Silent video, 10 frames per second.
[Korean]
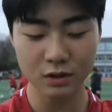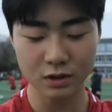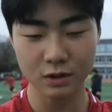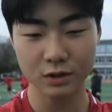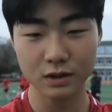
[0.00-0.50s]

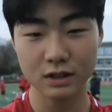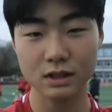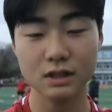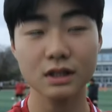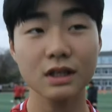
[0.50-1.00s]
넣어서
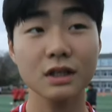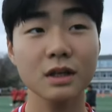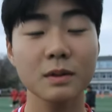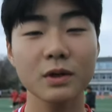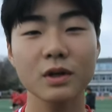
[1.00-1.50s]
승리하는
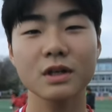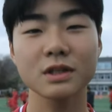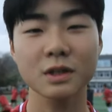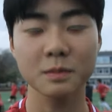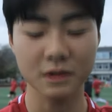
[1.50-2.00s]
게 매력이라
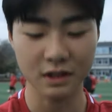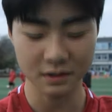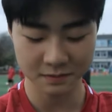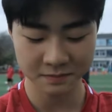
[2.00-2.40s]
생각합니다.